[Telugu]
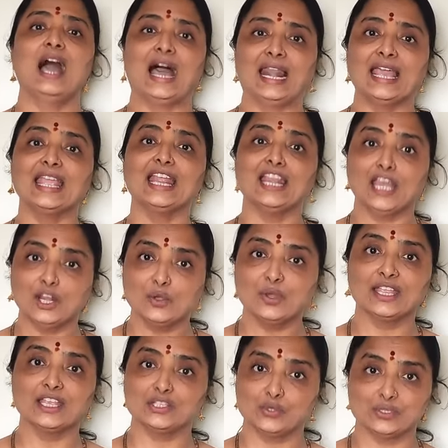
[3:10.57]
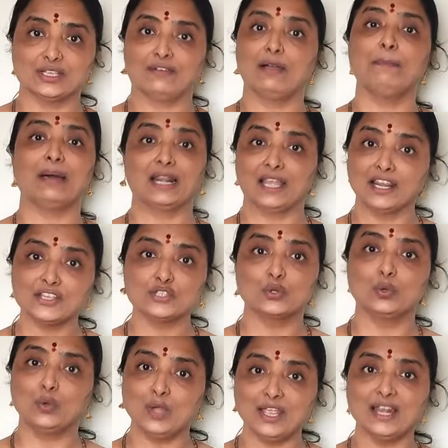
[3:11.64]
అలాగే నలుగురికి చూసావా పలానా
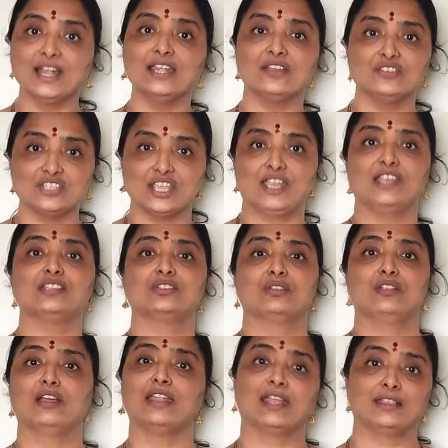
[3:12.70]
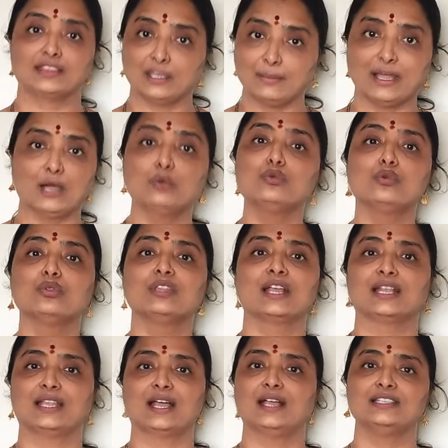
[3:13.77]
స్కూల్లో ఇలాంటివి చేయిస్తున్నారు ఎంత బాగుంటుంది
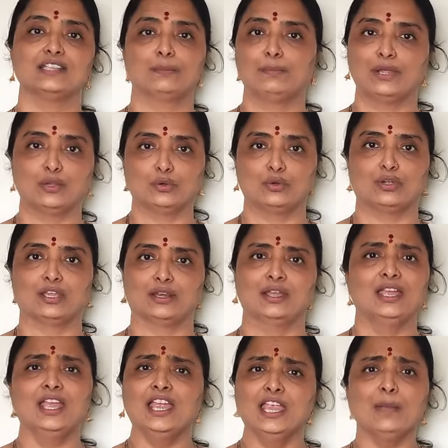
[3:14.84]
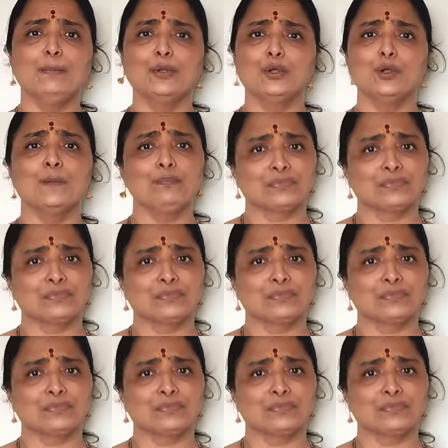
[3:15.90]
కదా అని చెప్పి అనుకుంటారు ఇప్పుడు